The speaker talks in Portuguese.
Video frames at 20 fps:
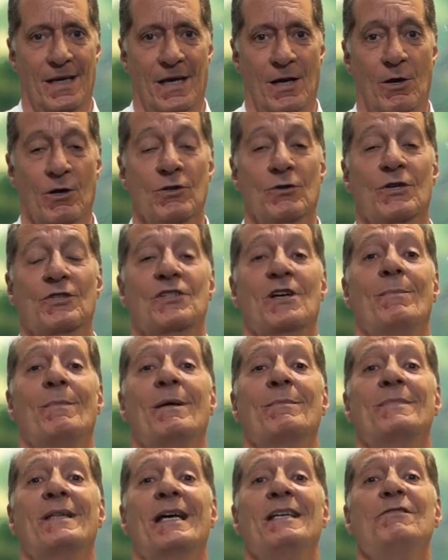É o que nós
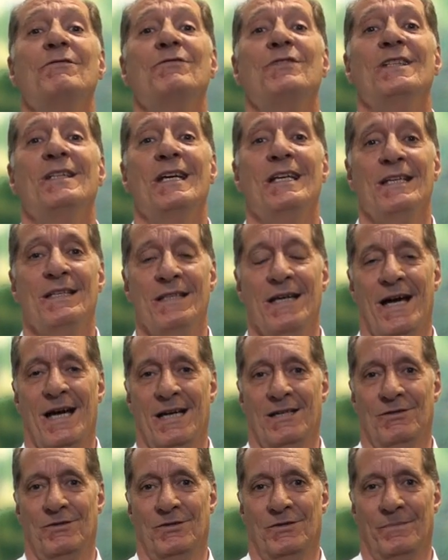chamamos da
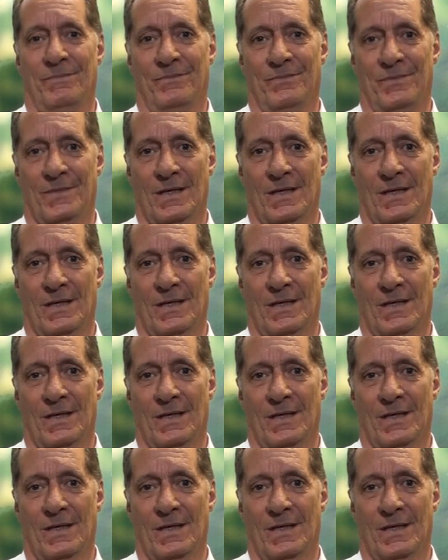infidelidade.